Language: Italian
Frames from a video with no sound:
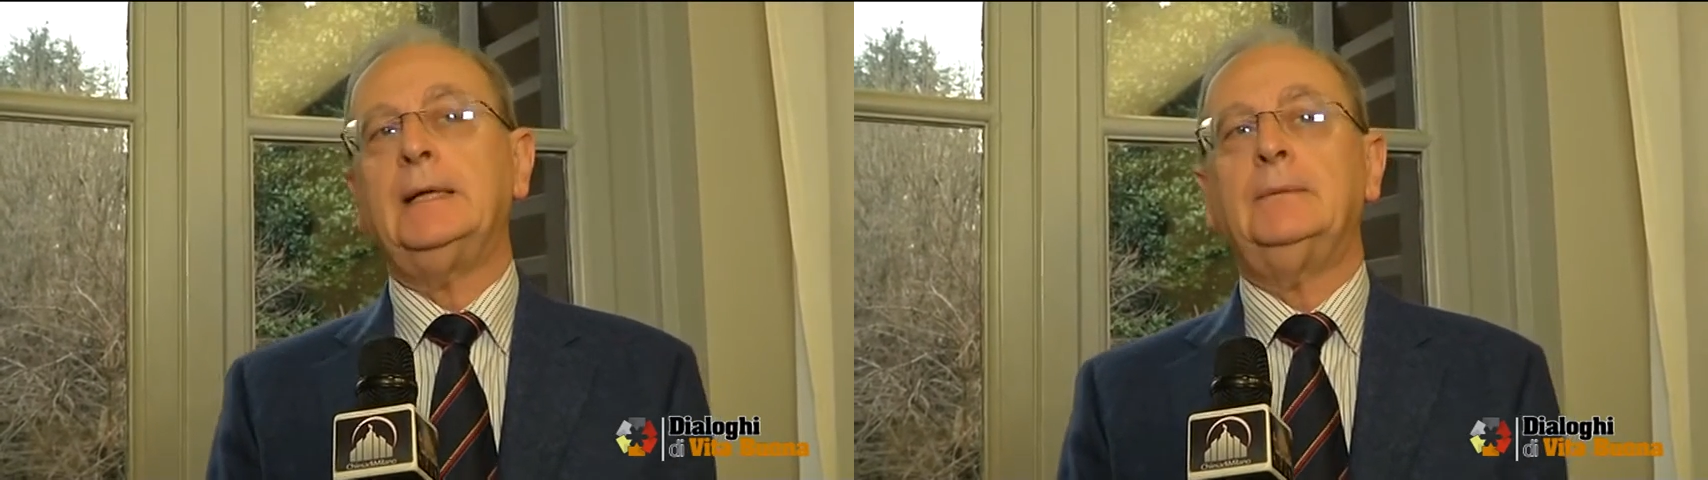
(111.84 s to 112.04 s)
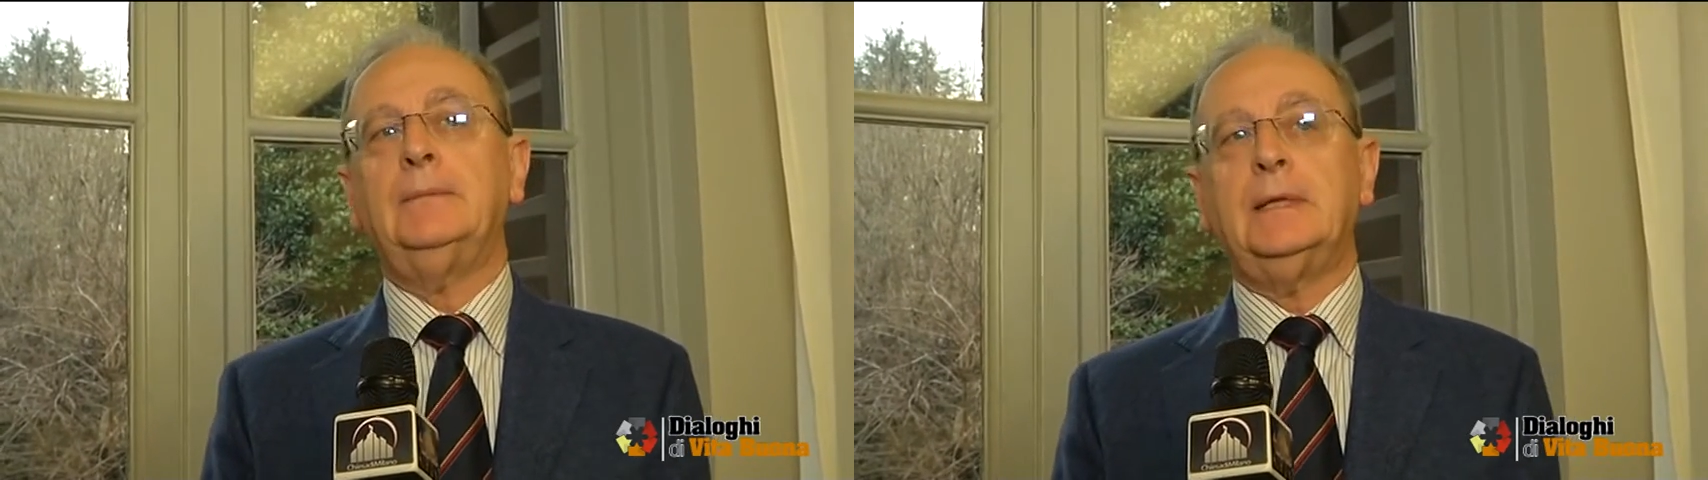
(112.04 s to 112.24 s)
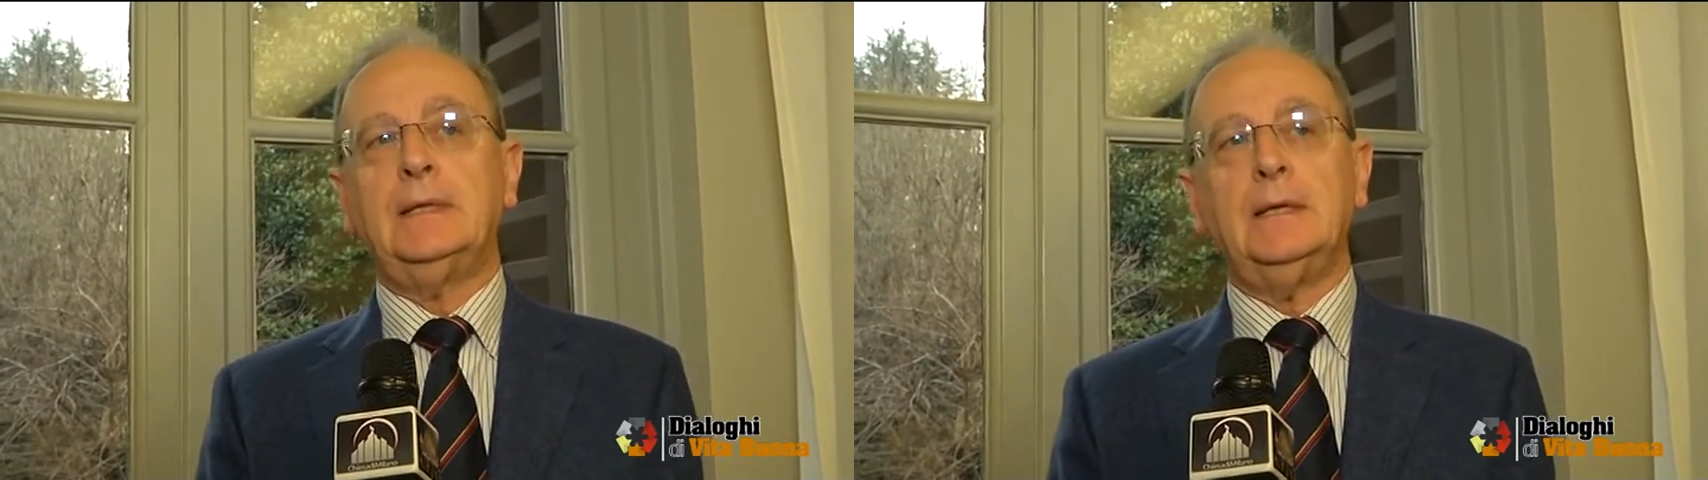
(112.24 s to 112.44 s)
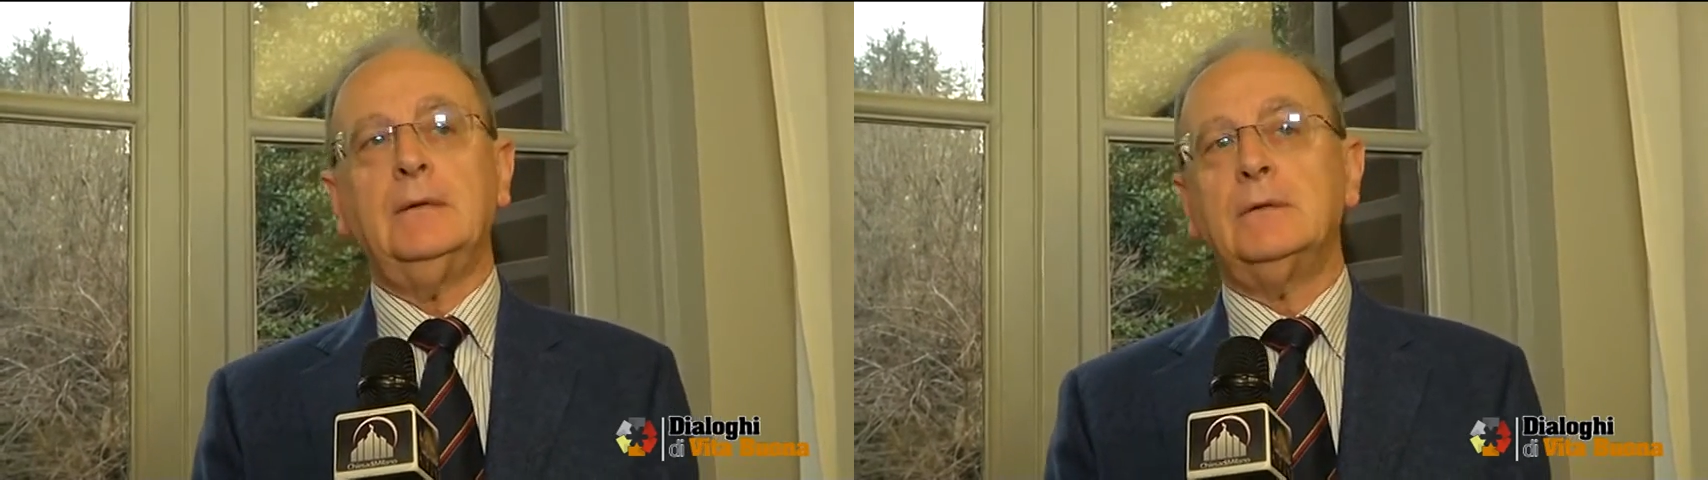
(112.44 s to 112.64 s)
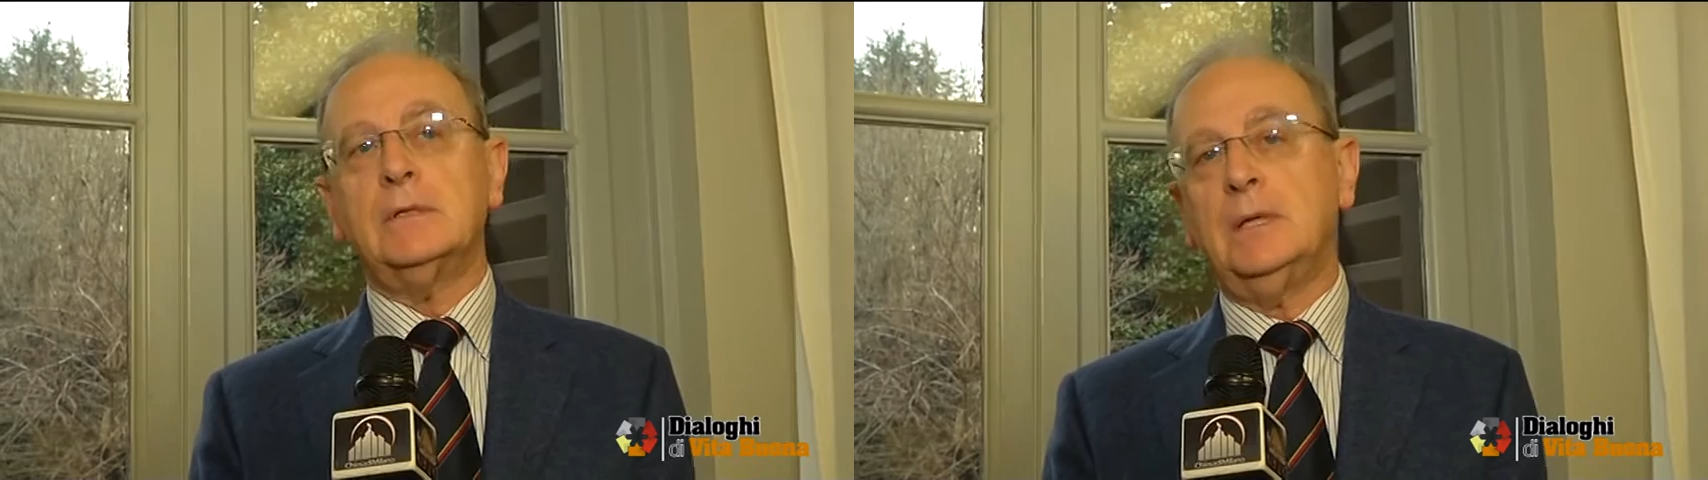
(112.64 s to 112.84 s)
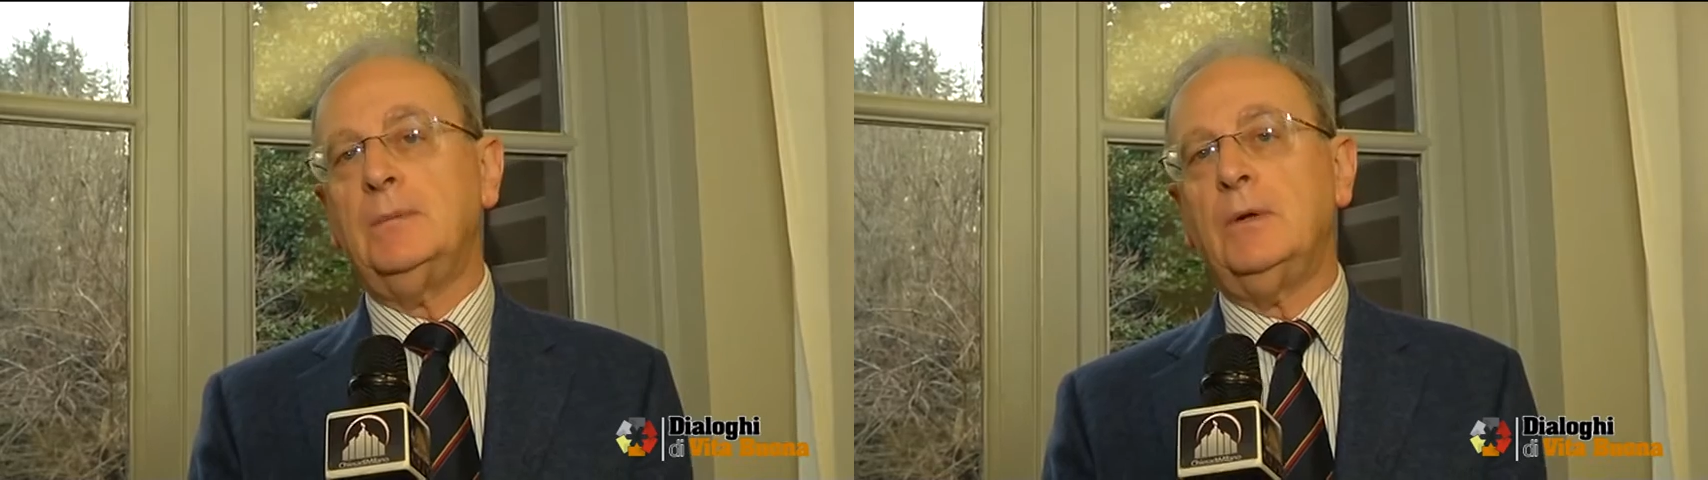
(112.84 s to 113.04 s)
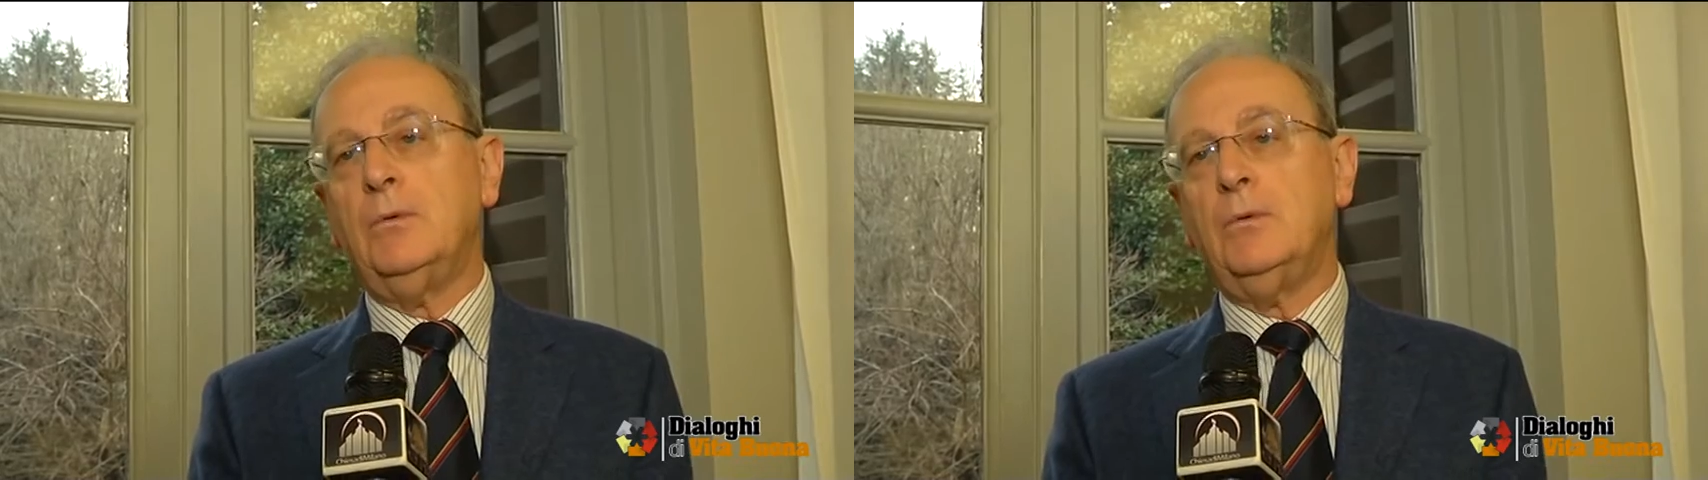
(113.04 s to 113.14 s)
eh, mettendo insieme gli